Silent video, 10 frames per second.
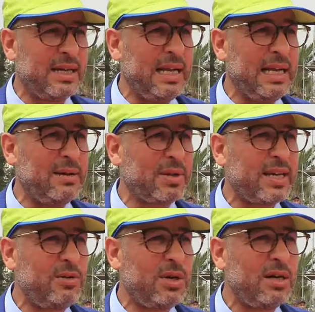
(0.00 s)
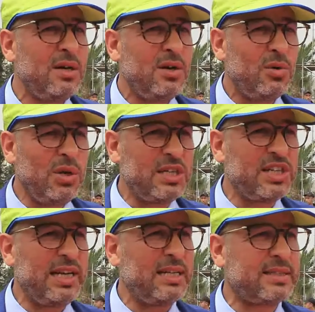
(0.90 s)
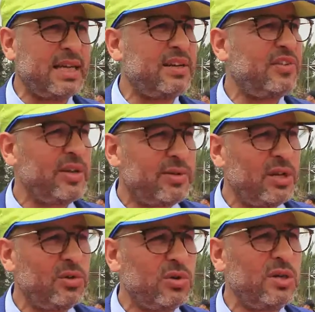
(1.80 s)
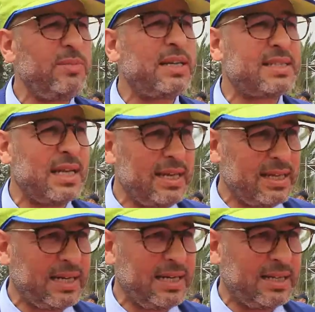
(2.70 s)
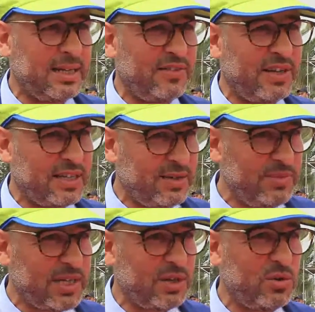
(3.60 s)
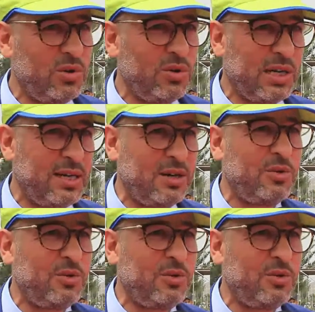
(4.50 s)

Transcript: ألعاب القوى ولا الجري على الطريق فيمكن له يمارس أي رياضة فكما كيقولوا راه